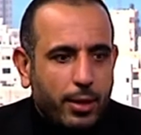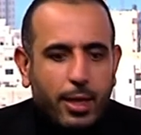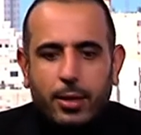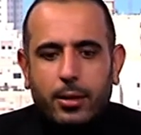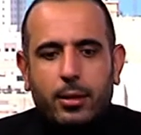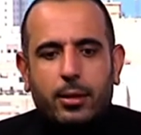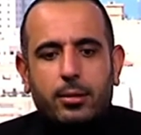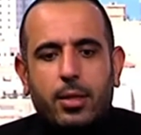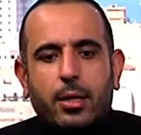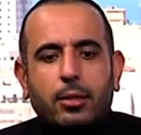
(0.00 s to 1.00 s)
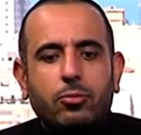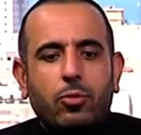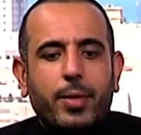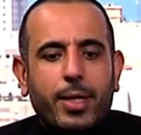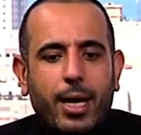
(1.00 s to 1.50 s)
يعني صار عنده
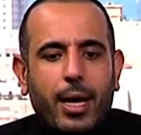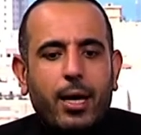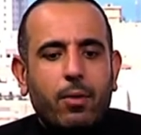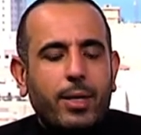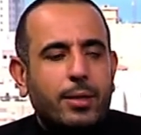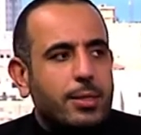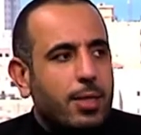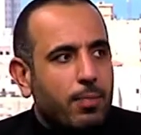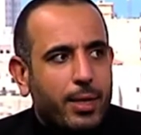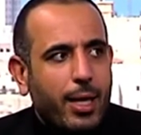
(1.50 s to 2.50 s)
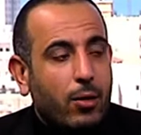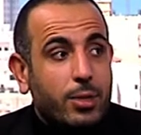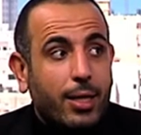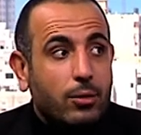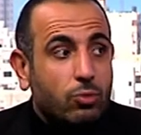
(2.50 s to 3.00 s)
مناعة واكتسب مناعة
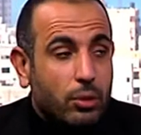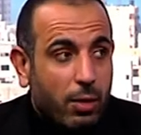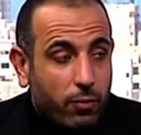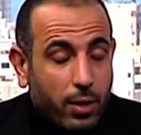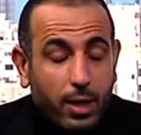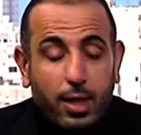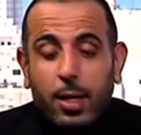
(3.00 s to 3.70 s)
وصار عنده طفرة